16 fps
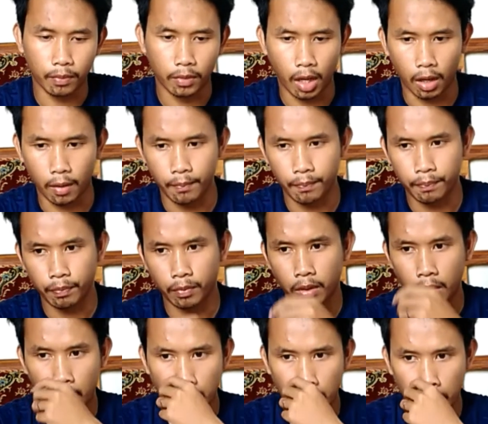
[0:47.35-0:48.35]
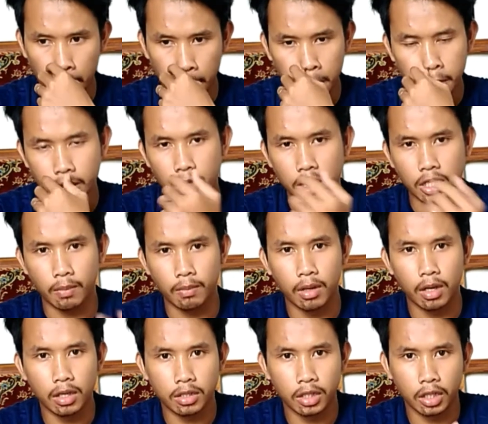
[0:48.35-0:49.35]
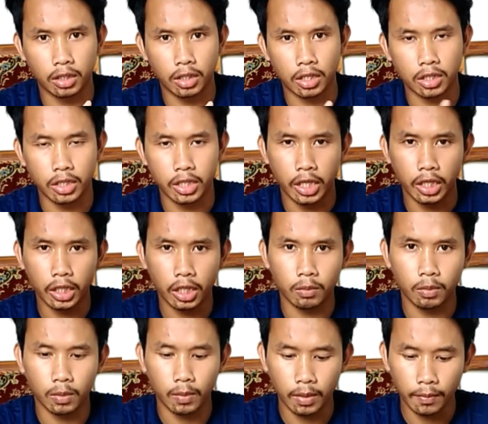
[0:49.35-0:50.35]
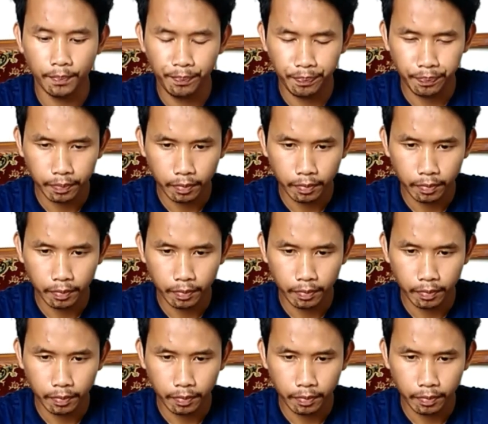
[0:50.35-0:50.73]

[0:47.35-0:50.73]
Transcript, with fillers: Nah, ini saya sambil cerita sedikit ya teman-teman.